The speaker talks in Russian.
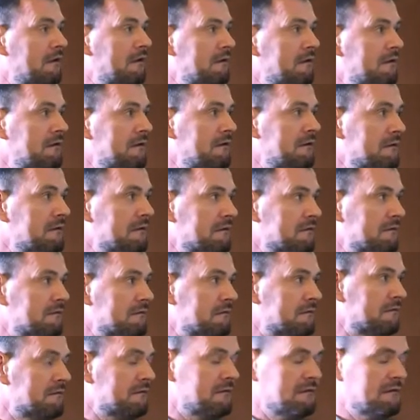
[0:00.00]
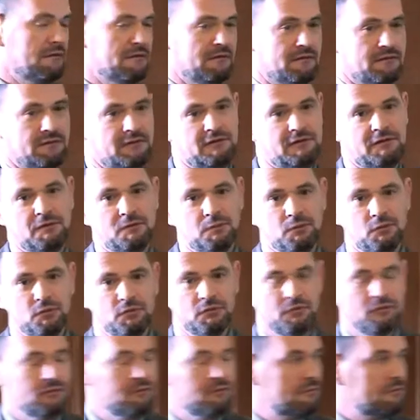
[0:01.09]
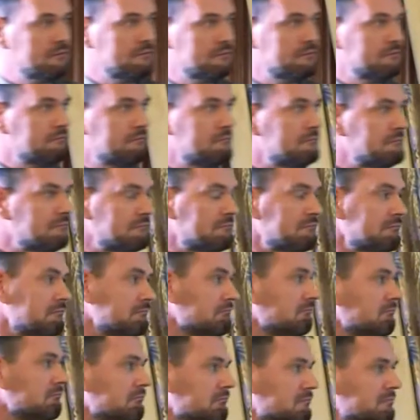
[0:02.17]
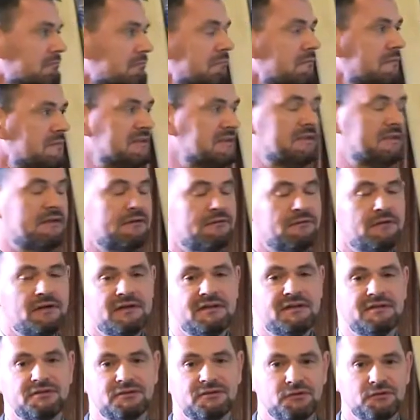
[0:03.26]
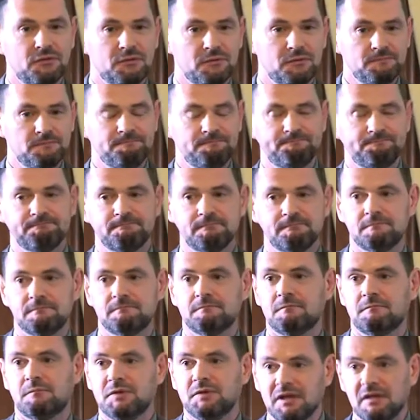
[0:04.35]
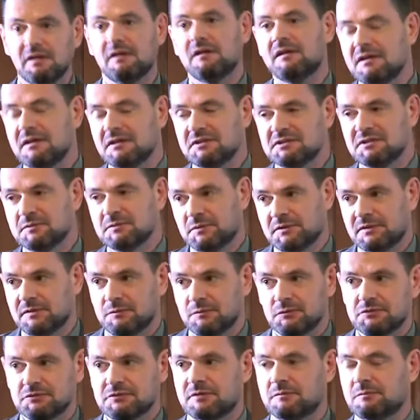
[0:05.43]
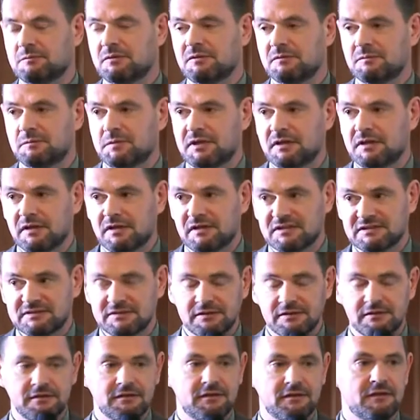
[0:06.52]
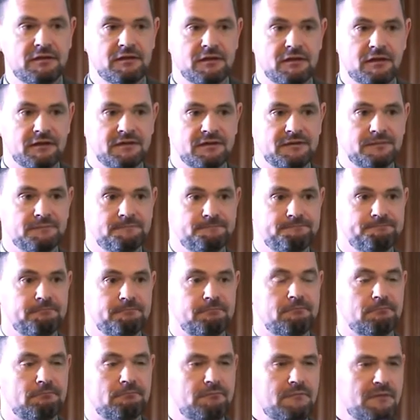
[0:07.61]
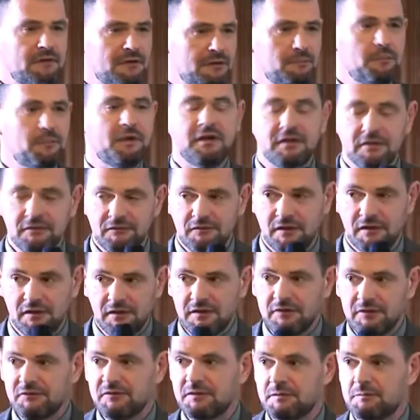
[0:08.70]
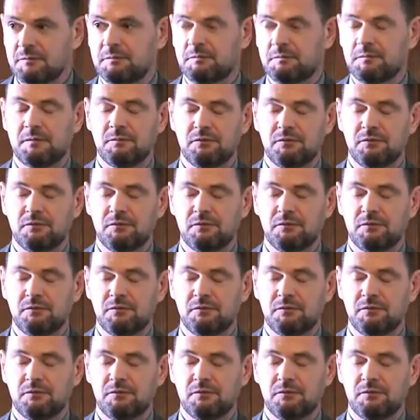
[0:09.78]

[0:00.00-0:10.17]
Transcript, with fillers: И не буду скрывать, что не легче, потому что был прекрасный доклад Марины Валерьевны по